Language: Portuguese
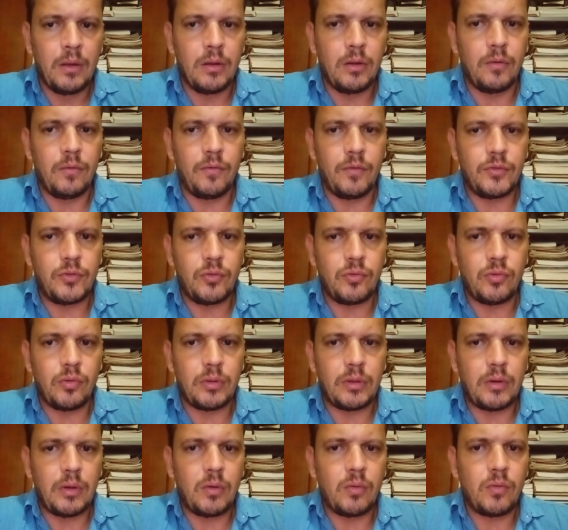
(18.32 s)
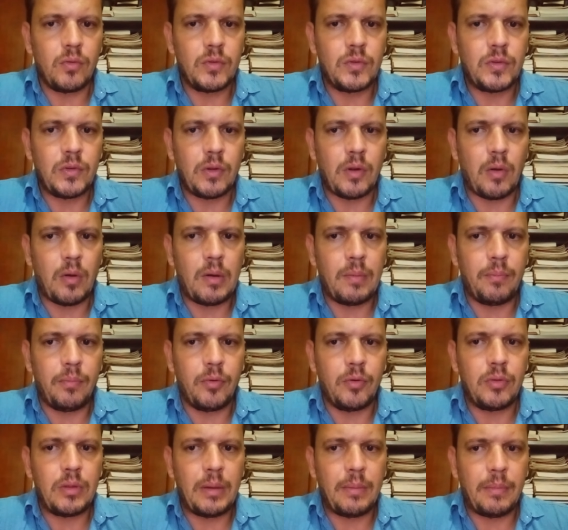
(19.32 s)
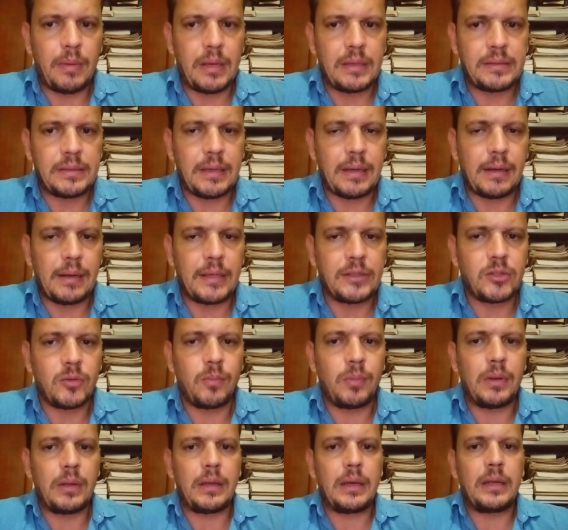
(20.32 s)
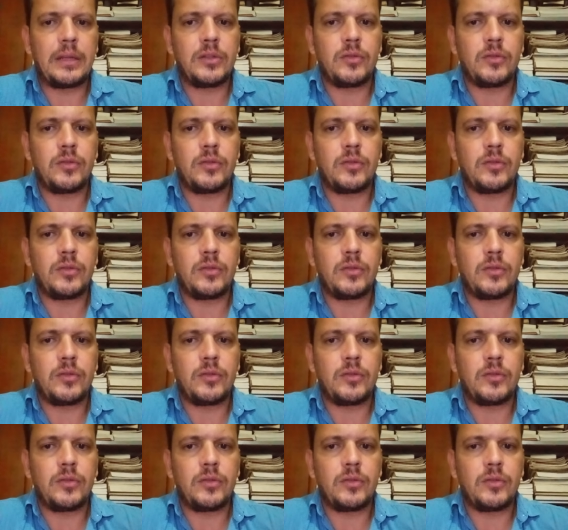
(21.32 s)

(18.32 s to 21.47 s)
não fosse o total incondicional apoio da massa da classe operária,